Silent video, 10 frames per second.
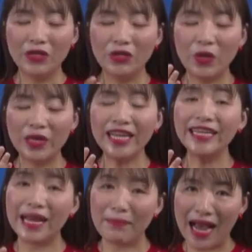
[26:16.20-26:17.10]
Rồi cái
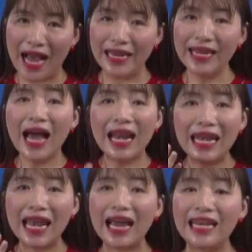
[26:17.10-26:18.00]
người đàn bà ấy
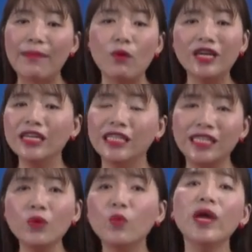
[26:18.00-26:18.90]
lại là một người
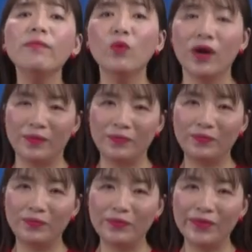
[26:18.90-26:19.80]
rất quê mùa.
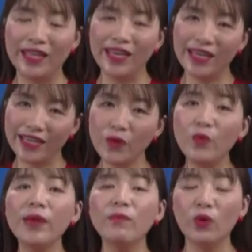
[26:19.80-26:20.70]
Cái
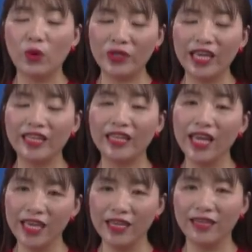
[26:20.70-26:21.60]
quê mùa của chị
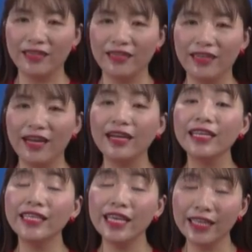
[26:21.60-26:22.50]
thể hiện ở
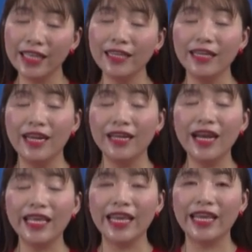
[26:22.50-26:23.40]
cái chi tiết
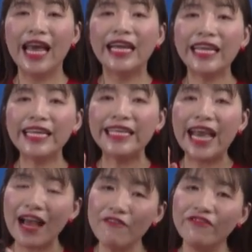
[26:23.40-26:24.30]
đó là gì? Cái
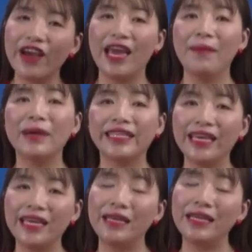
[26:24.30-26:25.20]
dáng vẻ mà
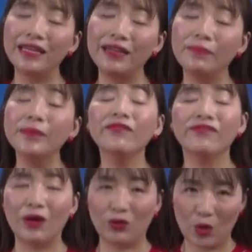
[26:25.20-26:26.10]
chị
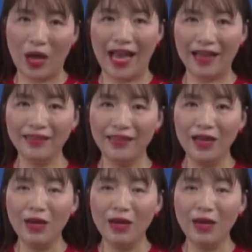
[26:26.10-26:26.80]
bước vào tòa án.